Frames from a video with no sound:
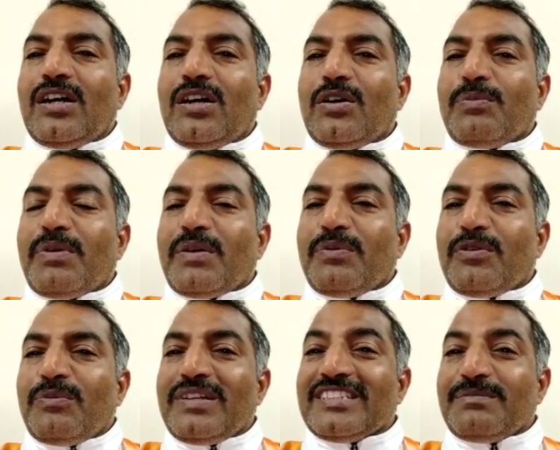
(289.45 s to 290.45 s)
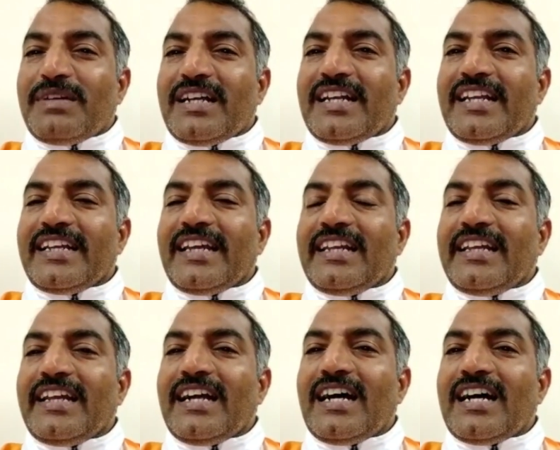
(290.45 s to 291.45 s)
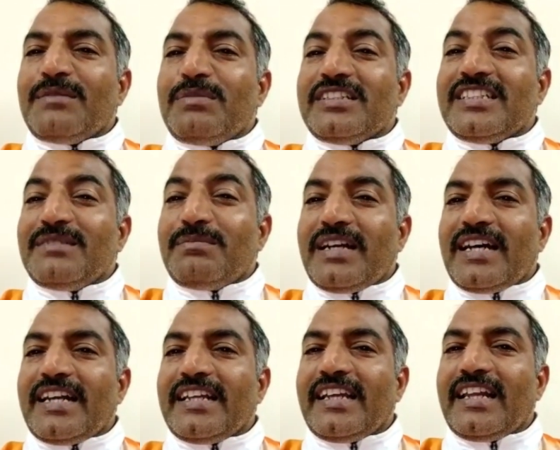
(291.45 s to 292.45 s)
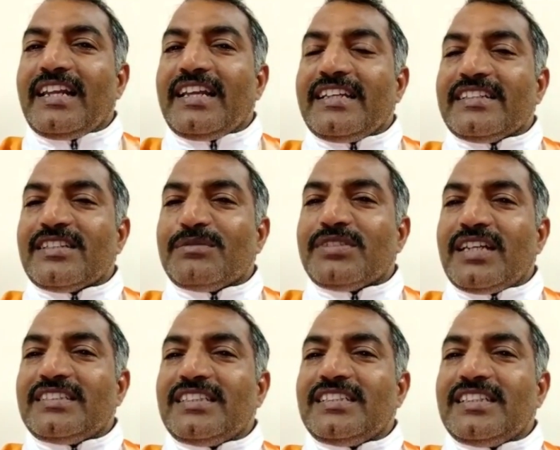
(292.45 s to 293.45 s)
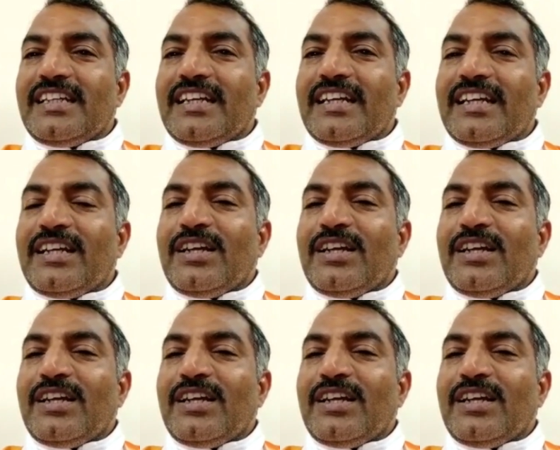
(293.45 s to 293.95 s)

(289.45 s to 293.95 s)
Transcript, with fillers: और परफॉर्मेंस बढ़ाने के लिए आरबीसी बढ़ाने के लिए ये सबसे अच्छी जगह है